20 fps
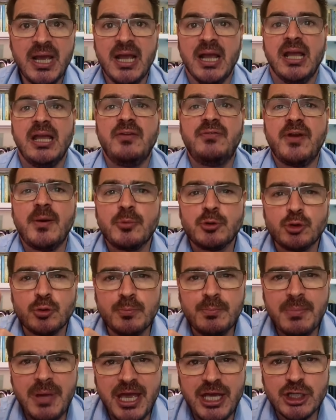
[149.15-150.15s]
E vemos o
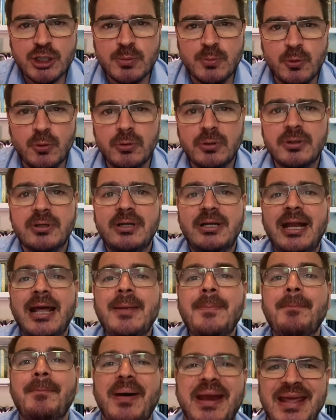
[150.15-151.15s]
mesmo na
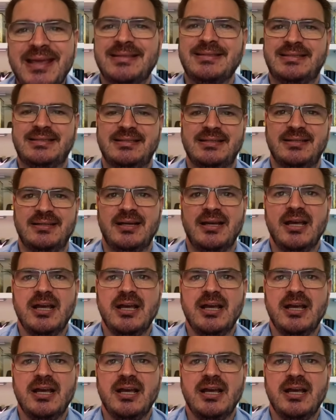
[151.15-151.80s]
imprensa.